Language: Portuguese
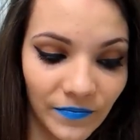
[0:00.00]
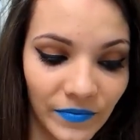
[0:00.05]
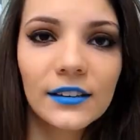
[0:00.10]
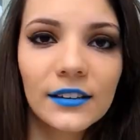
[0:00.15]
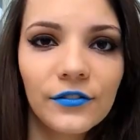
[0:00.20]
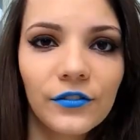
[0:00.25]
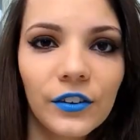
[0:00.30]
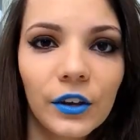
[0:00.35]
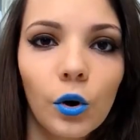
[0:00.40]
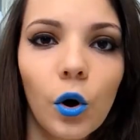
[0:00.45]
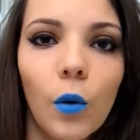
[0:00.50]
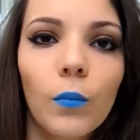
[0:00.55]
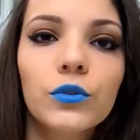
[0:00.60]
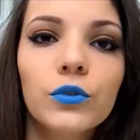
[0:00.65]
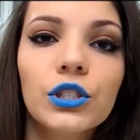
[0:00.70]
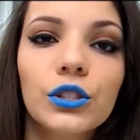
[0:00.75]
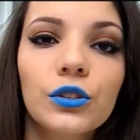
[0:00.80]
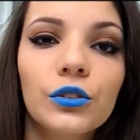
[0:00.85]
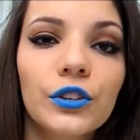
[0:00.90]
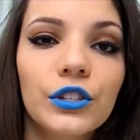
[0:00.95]
Enfim, como o
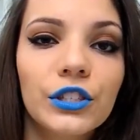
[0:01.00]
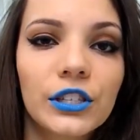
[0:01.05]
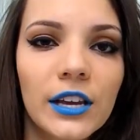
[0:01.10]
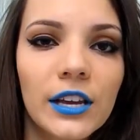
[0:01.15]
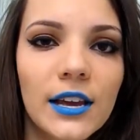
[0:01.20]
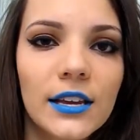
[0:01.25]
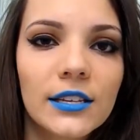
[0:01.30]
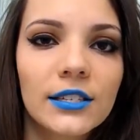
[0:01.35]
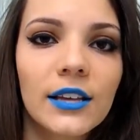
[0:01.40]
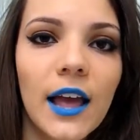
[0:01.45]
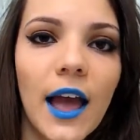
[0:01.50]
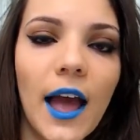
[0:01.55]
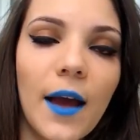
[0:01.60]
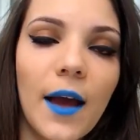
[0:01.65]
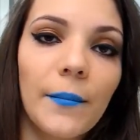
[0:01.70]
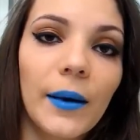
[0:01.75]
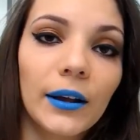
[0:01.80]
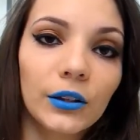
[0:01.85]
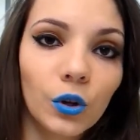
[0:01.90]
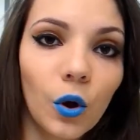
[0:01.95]
título diz, é
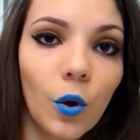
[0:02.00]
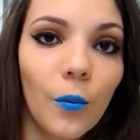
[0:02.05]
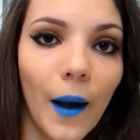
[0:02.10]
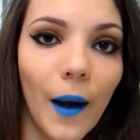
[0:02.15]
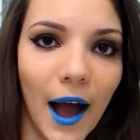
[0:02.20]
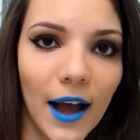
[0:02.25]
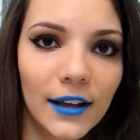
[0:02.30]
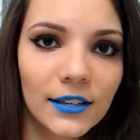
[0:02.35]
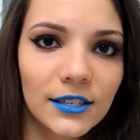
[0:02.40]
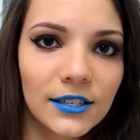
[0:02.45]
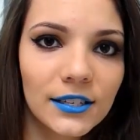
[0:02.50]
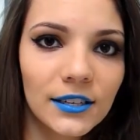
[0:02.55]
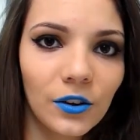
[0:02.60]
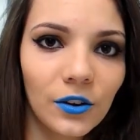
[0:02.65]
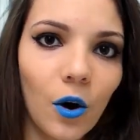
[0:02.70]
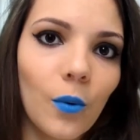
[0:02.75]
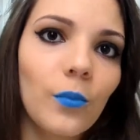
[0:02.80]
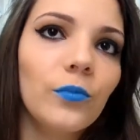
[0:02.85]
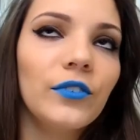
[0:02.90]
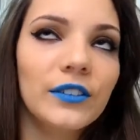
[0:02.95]
batom mate,
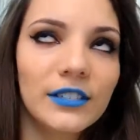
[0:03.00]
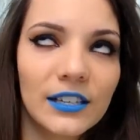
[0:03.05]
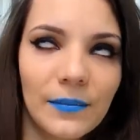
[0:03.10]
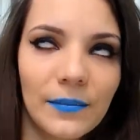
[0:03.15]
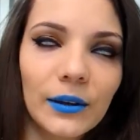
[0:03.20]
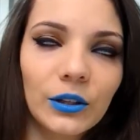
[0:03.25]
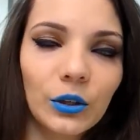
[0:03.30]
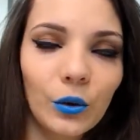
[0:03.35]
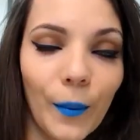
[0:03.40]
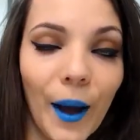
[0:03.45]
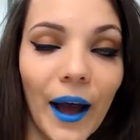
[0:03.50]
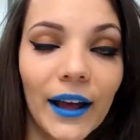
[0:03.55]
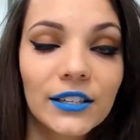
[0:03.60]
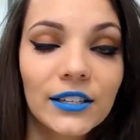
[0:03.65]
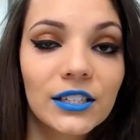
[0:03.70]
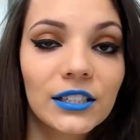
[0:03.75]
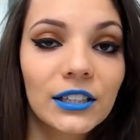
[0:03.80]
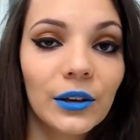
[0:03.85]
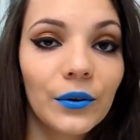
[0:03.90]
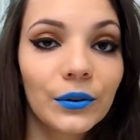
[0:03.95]
como fazer batom
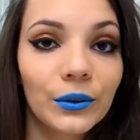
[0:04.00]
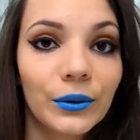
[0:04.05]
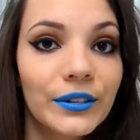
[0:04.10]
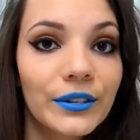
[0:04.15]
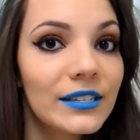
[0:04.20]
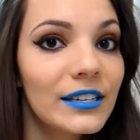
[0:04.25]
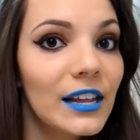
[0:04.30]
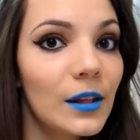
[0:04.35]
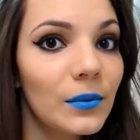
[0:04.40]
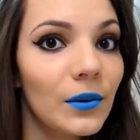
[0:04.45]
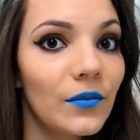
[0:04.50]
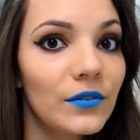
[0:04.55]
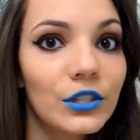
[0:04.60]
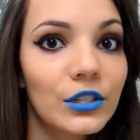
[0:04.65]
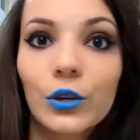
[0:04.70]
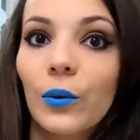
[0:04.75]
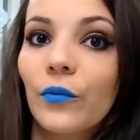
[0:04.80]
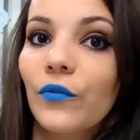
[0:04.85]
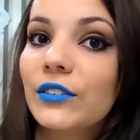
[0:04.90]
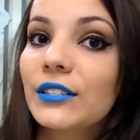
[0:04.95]
mate, então eu tô ensinando pra vocês
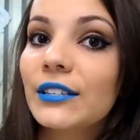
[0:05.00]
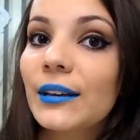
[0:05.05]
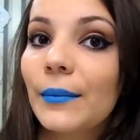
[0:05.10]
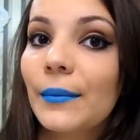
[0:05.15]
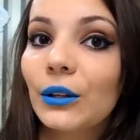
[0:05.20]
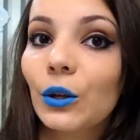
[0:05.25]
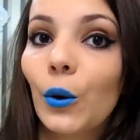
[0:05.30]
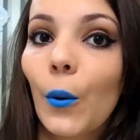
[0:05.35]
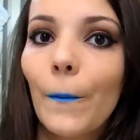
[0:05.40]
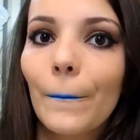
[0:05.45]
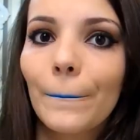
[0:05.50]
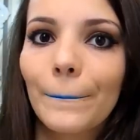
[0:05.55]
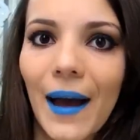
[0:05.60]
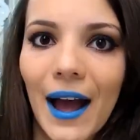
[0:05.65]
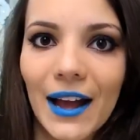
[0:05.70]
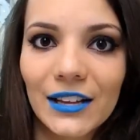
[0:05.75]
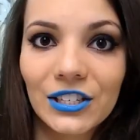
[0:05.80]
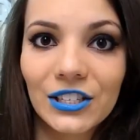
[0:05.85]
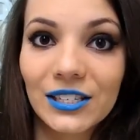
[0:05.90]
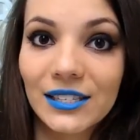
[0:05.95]
como fazer batom
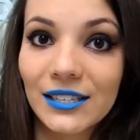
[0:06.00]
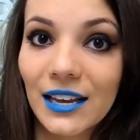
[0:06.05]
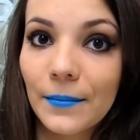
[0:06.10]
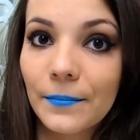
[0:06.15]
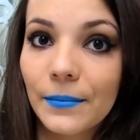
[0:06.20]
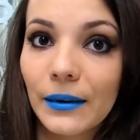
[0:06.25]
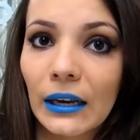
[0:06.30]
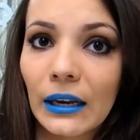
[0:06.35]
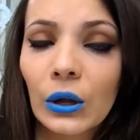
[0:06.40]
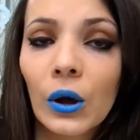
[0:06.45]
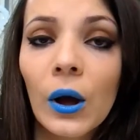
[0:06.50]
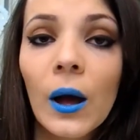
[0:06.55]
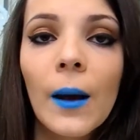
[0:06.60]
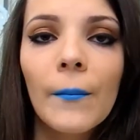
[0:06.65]
mate, sem brilho.